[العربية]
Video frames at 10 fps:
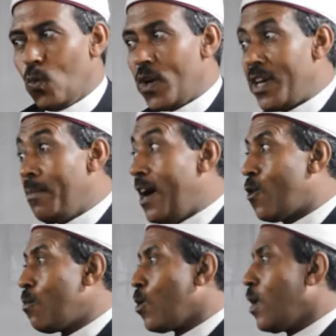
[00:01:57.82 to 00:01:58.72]

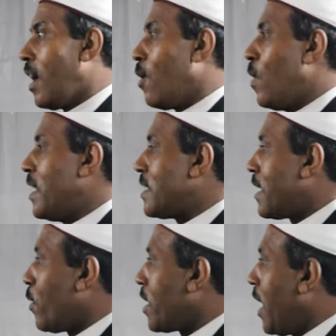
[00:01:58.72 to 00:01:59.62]
وجمعكم الله
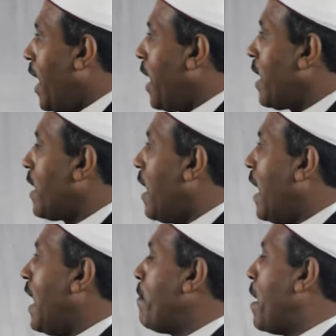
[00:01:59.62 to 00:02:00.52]
عز وجل
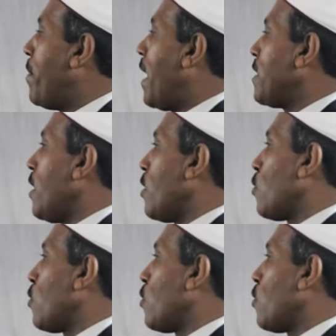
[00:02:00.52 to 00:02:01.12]
على مبادئ